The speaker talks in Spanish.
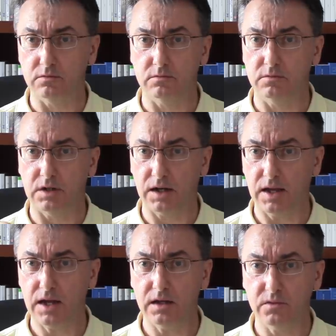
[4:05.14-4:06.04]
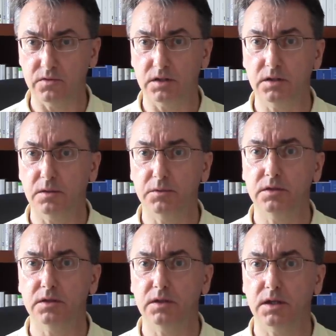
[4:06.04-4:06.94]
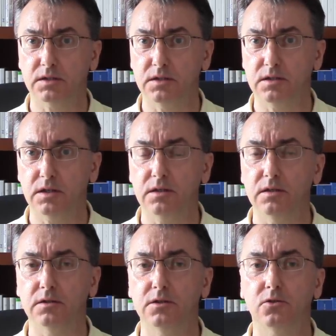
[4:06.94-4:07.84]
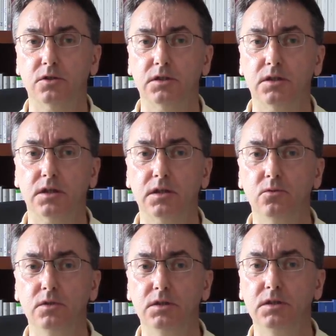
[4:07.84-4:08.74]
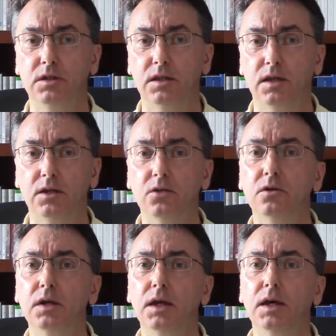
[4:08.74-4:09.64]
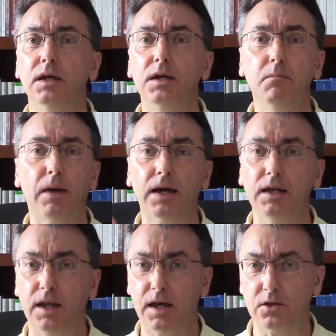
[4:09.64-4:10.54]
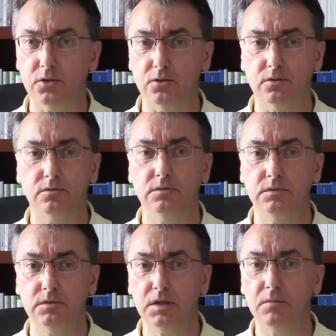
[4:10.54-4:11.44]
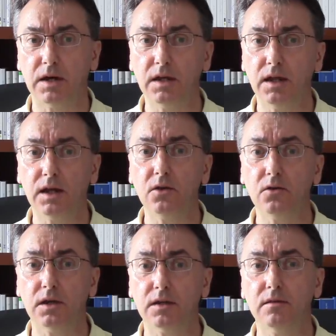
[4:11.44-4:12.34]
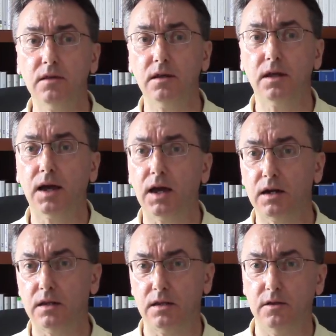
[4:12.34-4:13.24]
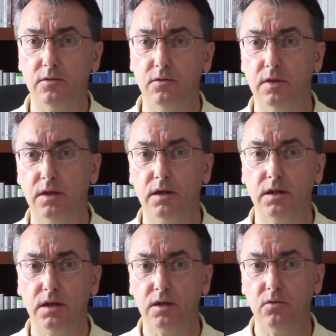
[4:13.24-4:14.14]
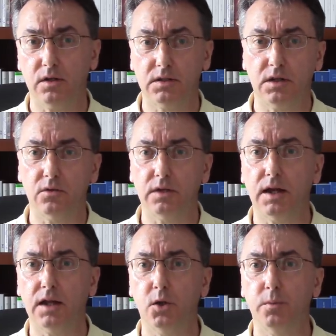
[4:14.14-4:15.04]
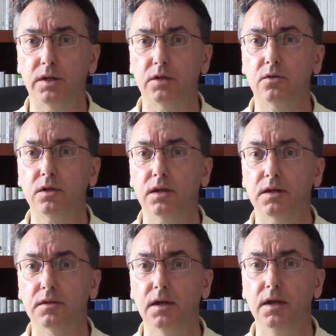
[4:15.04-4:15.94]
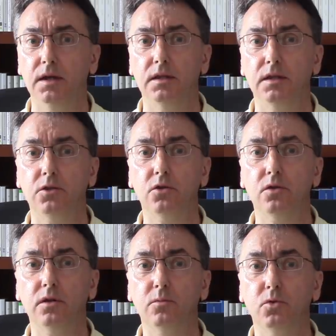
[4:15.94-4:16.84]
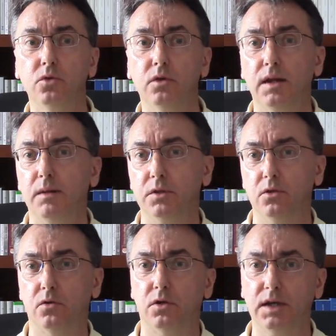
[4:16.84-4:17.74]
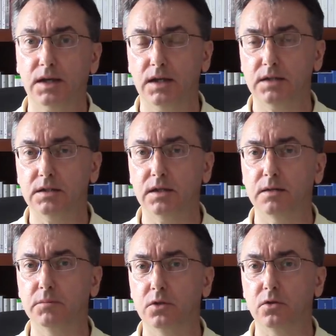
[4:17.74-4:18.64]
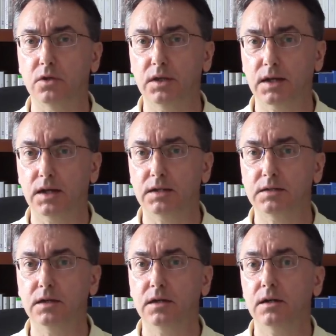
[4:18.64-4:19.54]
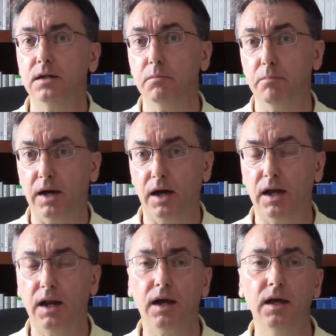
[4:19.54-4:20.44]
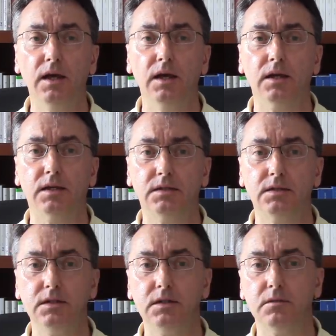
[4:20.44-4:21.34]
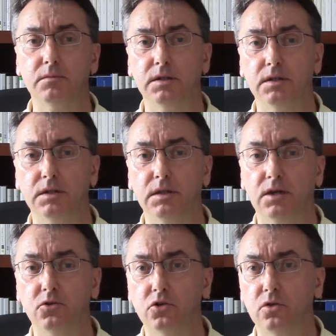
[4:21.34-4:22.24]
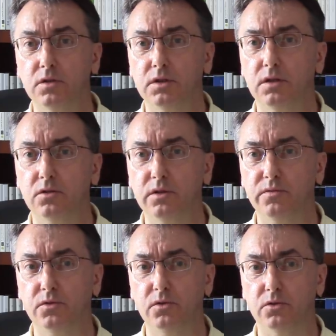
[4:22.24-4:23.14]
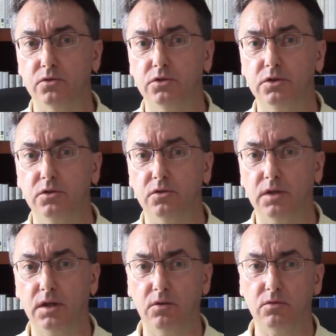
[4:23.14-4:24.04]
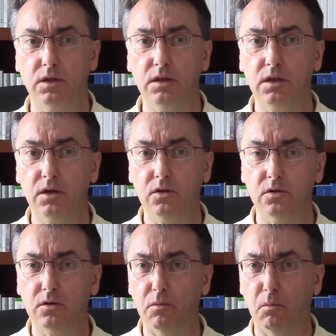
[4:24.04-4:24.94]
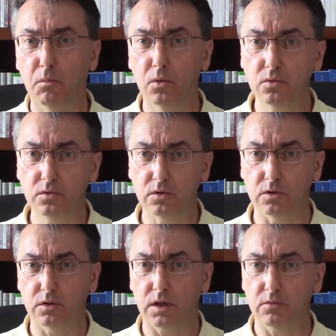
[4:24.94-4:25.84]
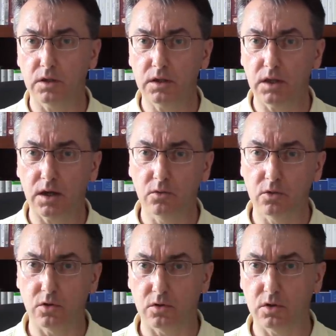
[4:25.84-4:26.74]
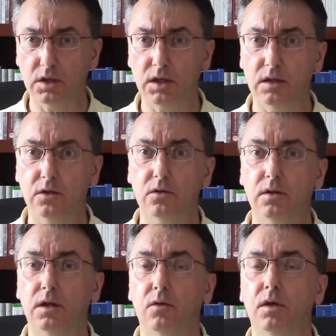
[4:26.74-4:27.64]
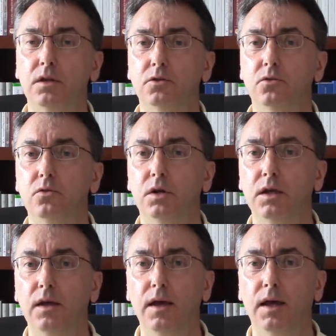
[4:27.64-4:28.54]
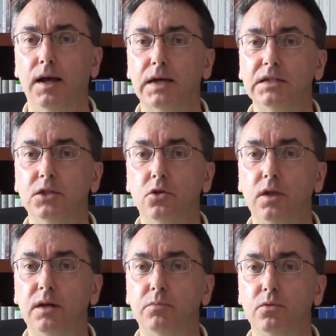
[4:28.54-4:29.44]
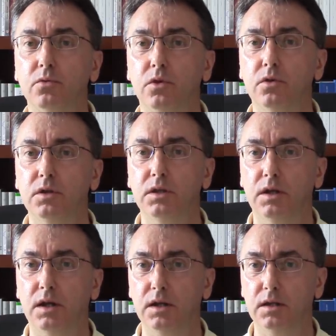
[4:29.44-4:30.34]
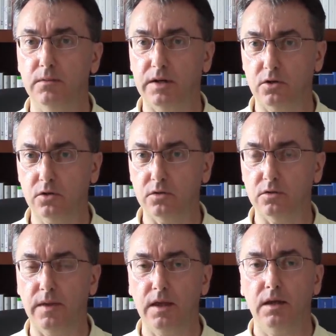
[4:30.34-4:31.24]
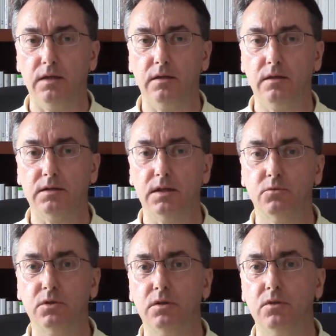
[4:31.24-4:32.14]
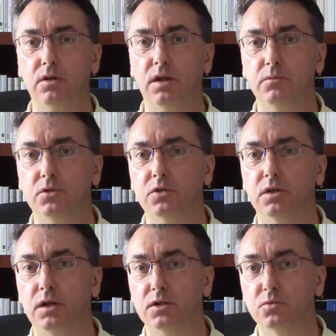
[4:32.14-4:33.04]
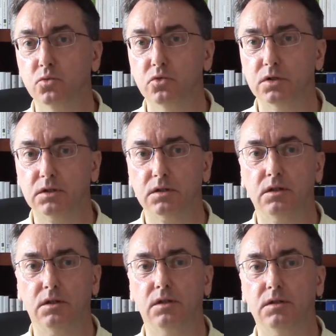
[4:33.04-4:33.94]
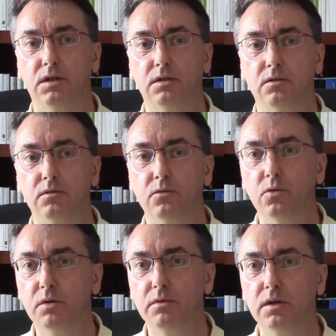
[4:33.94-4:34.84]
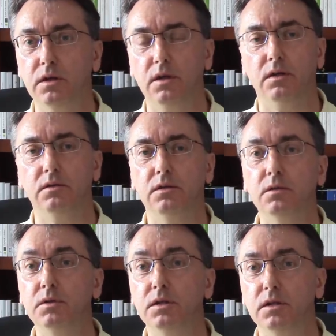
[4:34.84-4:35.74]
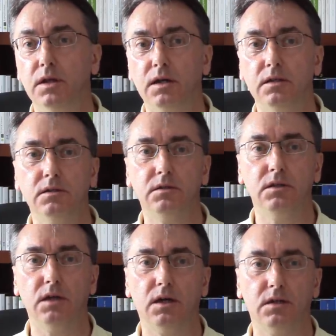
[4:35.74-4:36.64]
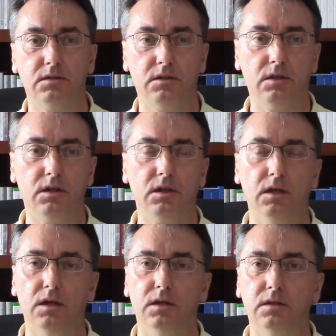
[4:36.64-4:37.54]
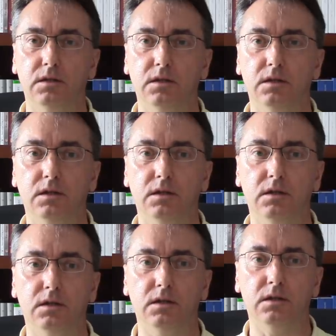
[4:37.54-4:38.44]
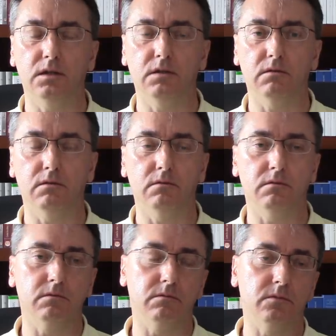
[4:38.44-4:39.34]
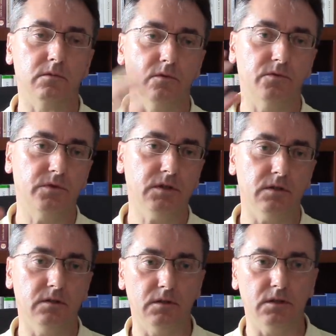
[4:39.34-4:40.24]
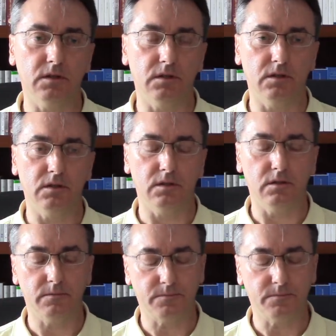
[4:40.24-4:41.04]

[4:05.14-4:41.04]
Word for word: real y efectivamente existente, sino que se trata de un destinatario imaginario, mm, imaginario que adquiere carta de ciudadanía y una extraordinaria operatoriedad dentro del mundo de la mitología clásica, mitología clásica y pagana que sirve ya no solo de telón de fondo, sino de auténtico mundo, de auténtica ontología dentro de la cual discurre casi toda la producción literaria del barroco. Es decir, estamos hablando nada menos que de las musas, esas nueve divinidades hijas de, de en fin, de